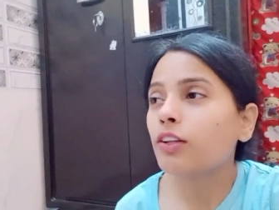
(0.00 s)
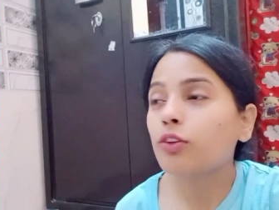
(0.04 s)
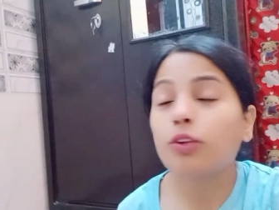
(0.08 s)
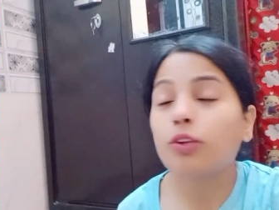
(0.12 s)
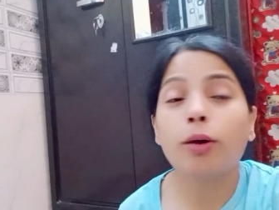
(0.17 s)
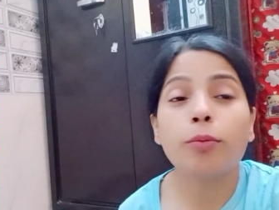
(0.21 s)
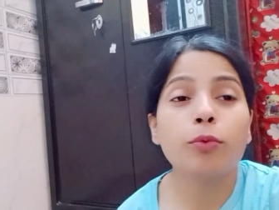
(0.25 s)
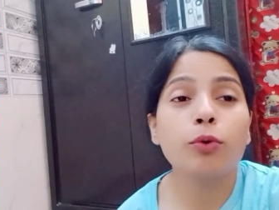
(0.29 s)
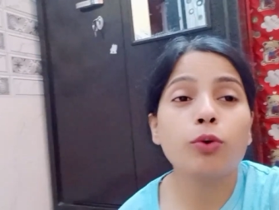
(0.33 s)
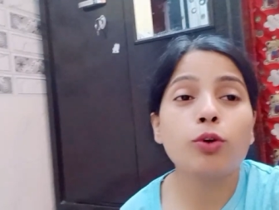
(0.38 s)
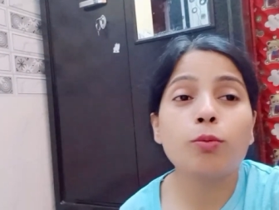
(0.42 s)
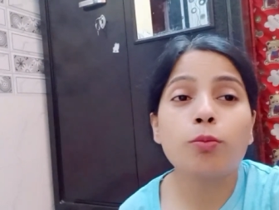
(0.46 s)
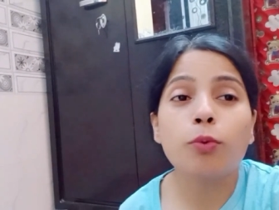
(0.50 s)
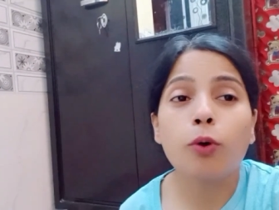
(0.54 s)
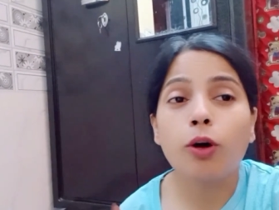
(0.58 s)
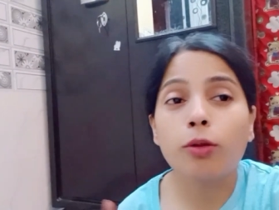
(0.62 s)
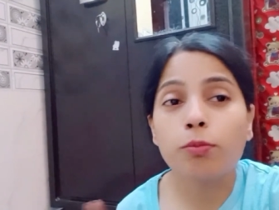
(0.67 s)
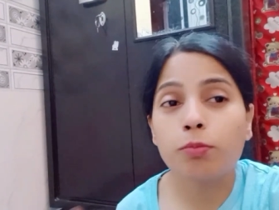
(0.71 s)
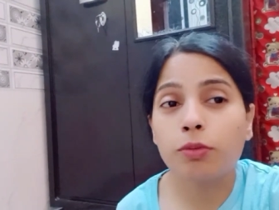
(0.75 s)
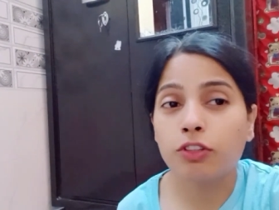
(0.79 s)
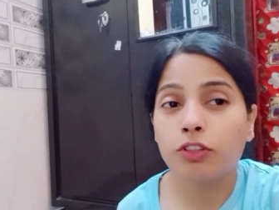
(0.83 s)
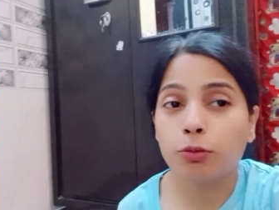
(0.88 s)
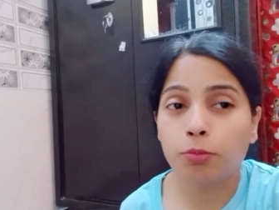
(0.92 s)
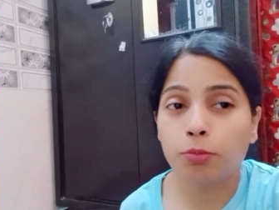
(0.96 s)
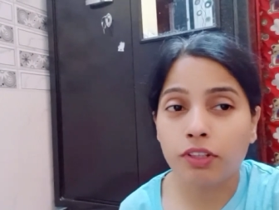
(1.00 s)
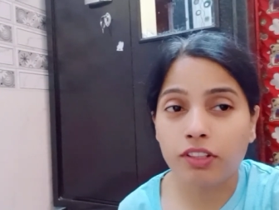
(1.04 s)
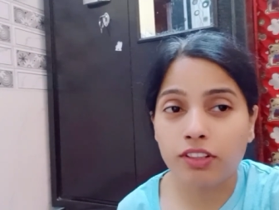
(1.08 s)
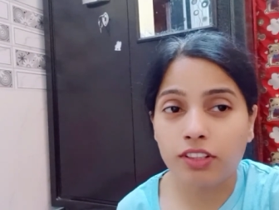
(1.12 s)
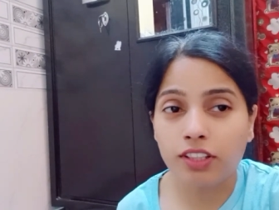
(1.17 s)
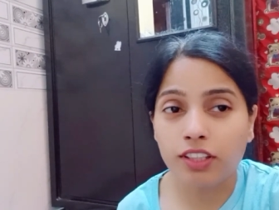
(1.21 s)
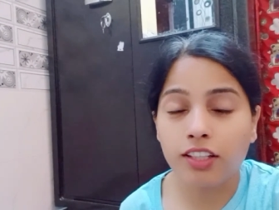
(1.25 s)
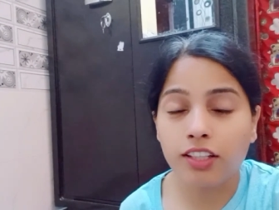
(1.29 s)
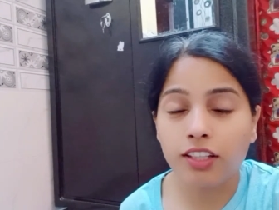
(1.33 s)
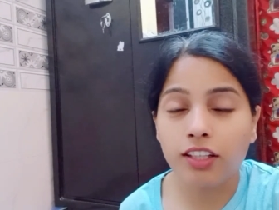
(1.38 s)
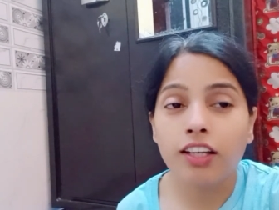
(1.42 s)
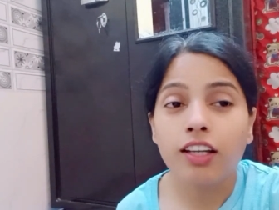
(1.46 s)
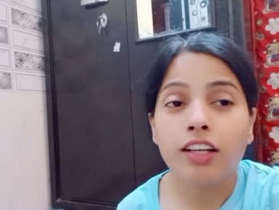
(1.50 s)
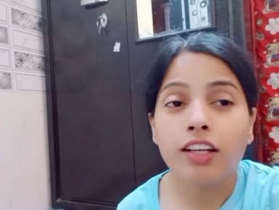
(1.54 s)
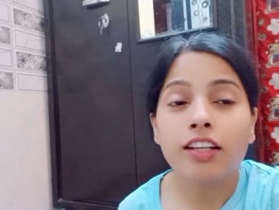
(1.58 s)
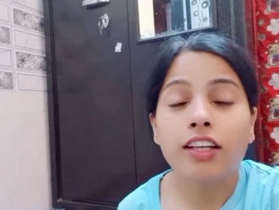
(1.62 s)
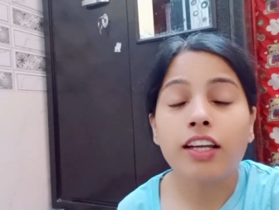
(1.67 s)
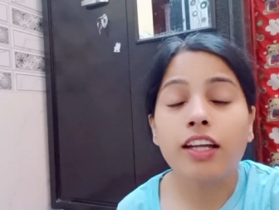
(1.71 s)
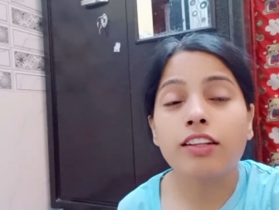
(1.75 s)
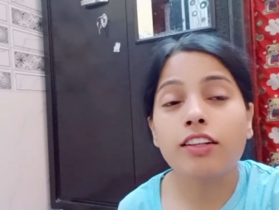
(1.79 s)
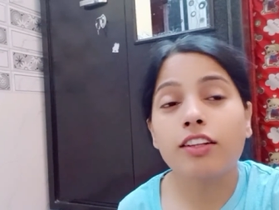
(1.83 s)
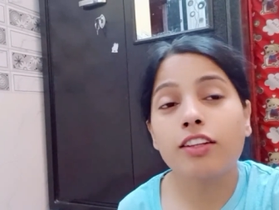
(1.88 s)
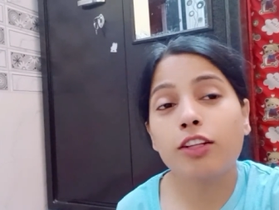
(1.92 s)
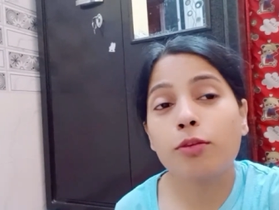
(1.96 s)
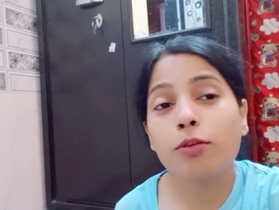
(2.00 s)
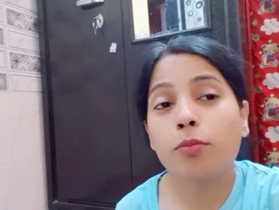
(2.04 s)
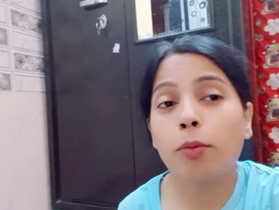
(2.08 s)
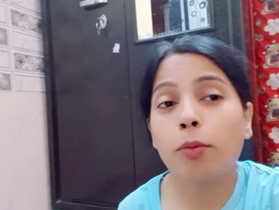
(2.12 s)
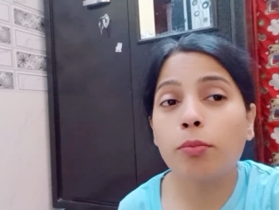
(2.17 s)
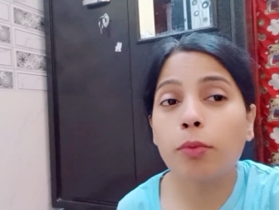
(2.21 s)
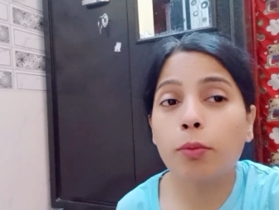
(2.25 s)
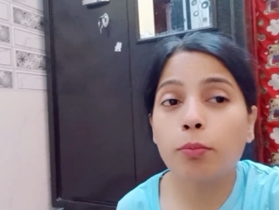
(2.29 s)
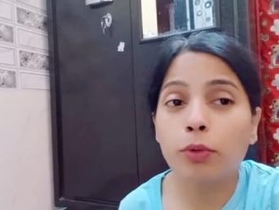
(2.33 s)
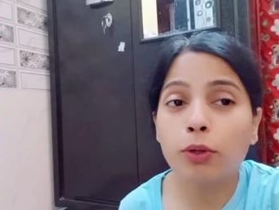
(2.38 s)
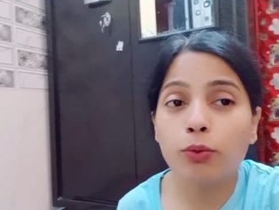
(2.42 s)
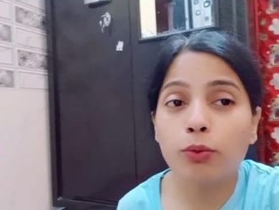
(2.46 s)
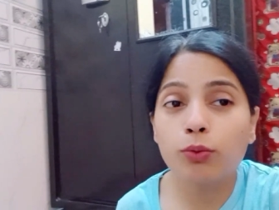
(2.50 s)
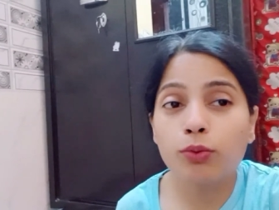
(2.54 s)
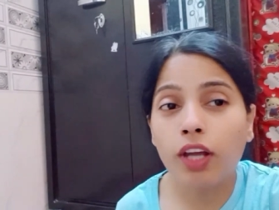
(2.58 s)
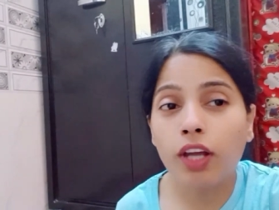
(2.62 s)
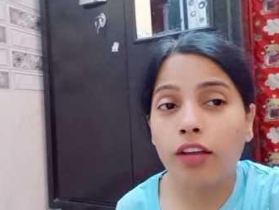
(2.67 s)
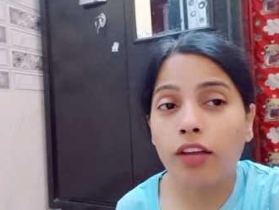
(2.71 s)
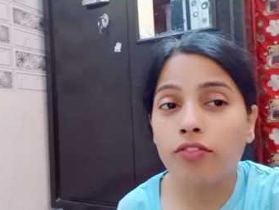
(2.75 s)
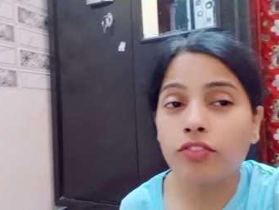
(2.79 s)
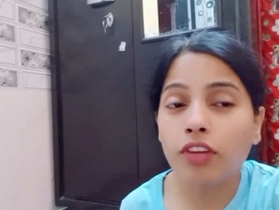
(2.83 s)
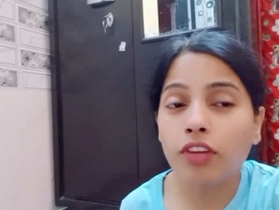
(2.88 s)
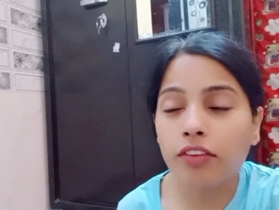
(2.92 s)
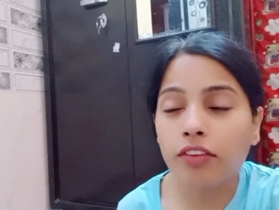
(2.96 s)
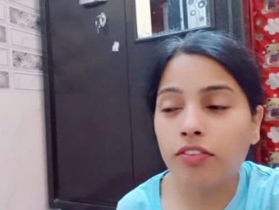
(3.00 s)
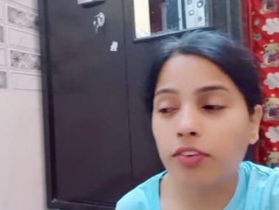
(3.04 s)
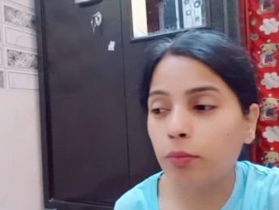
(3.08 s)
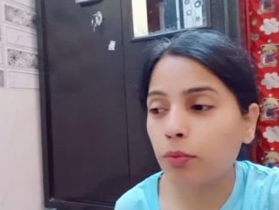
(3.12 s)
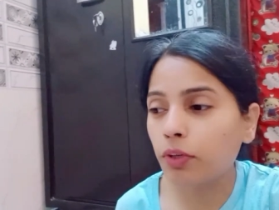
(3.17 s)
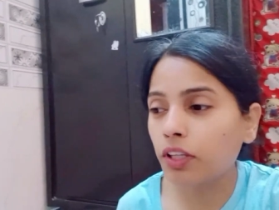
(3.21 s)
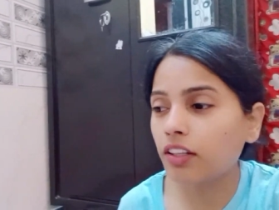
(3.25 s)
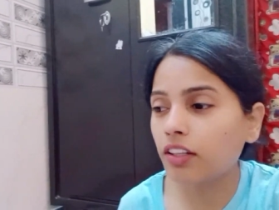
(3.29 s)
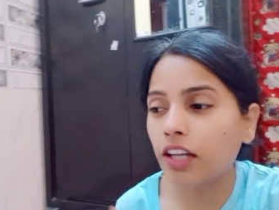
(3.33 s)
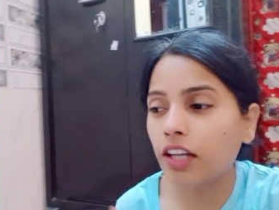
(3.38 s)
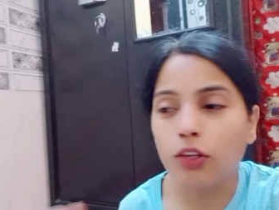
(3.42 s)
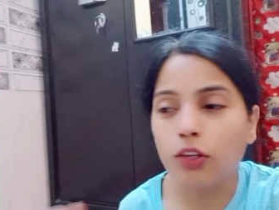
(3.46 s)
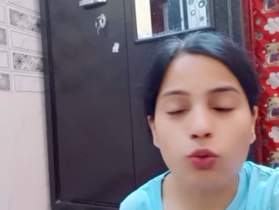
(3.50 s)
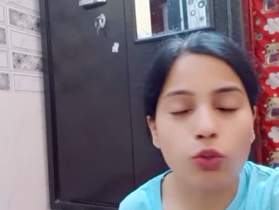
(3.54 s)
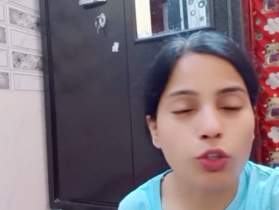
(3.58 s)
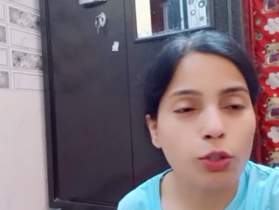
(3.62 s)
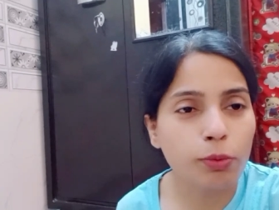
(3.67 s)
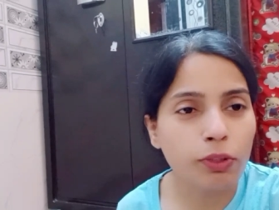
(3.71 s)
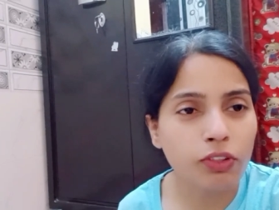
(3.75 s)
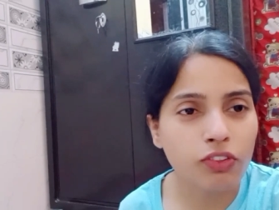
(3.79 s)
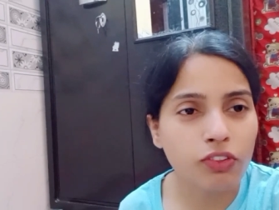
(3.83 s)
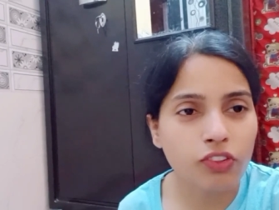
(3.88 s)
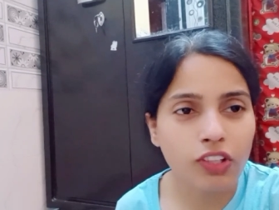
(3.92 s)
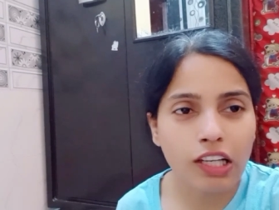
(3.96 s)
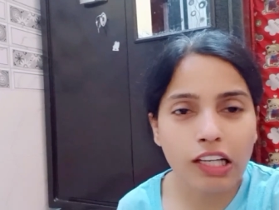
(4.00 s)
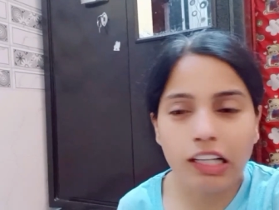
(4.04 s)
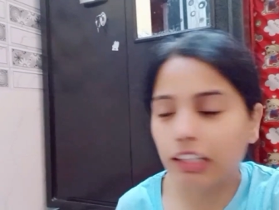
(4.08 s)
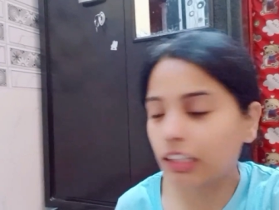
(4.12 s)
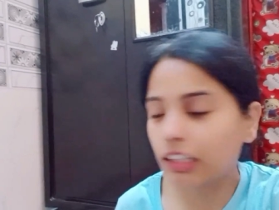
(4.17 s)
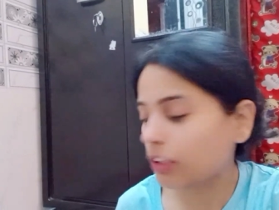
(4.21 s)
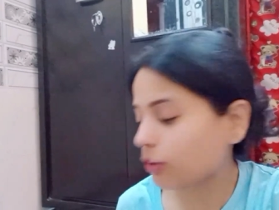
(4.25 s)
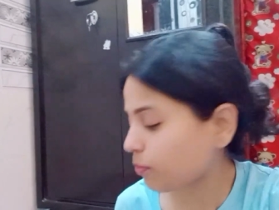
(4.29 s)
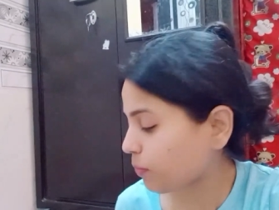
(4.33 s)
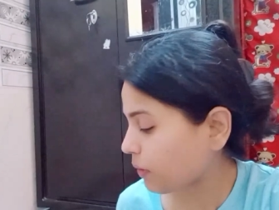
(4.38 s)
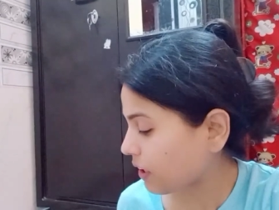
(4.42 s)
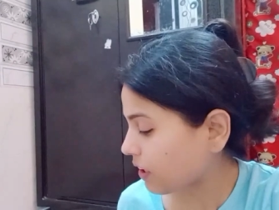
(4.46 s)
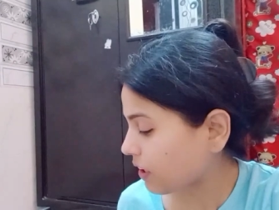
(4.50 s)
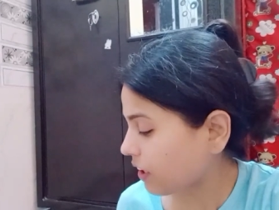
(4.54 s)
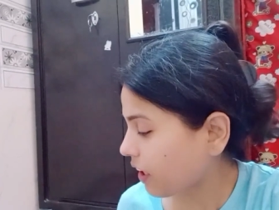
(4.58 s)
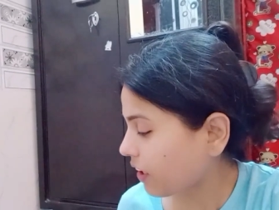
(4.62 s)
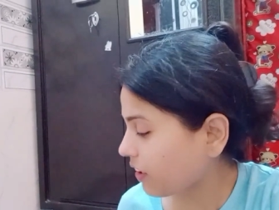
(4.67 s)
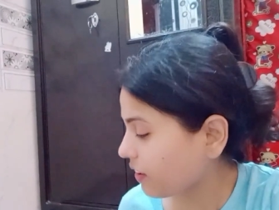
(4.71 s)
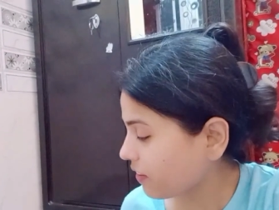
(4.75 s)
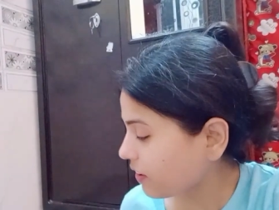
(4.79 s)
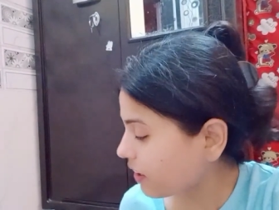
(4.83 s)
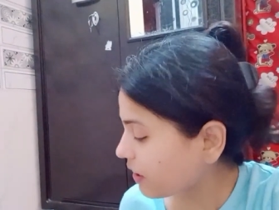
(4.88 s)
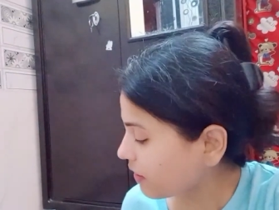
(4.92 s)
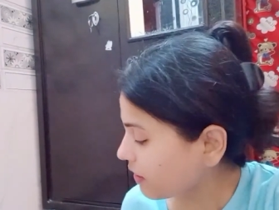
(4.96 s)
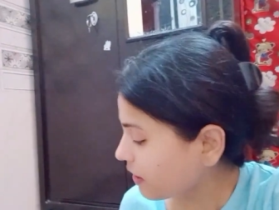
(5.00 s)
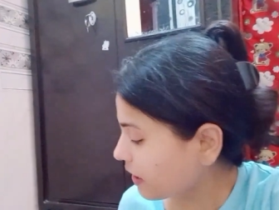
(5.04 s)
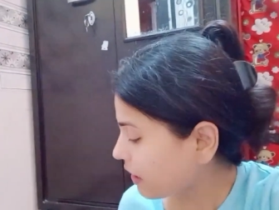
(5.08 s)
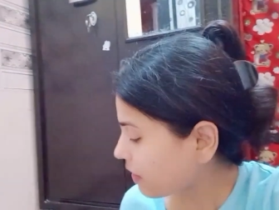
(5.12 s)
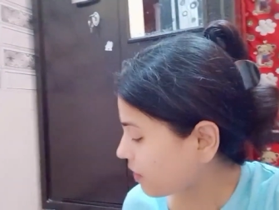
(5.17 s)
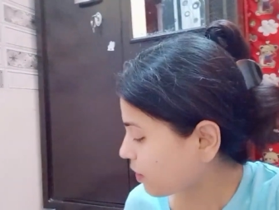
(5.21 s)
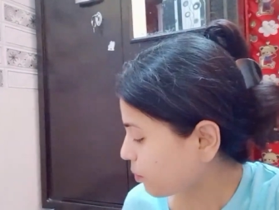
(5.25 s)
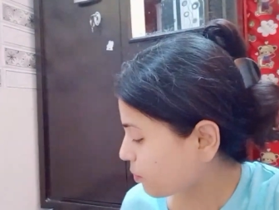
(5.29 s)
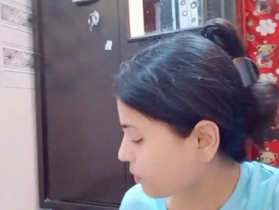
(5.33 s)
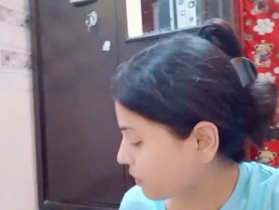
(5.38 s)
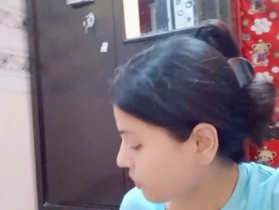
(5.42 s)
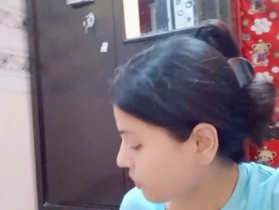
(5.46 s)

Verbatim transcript: तो हम लोग को बहुत पीछे पड़ते थे कहते थे कि मम्मा मेरे को नाइफ नाइफ हम कहते नहीं छोटे बच्चे नहीं लेते तो मैंने कहा इनके लिए सबसे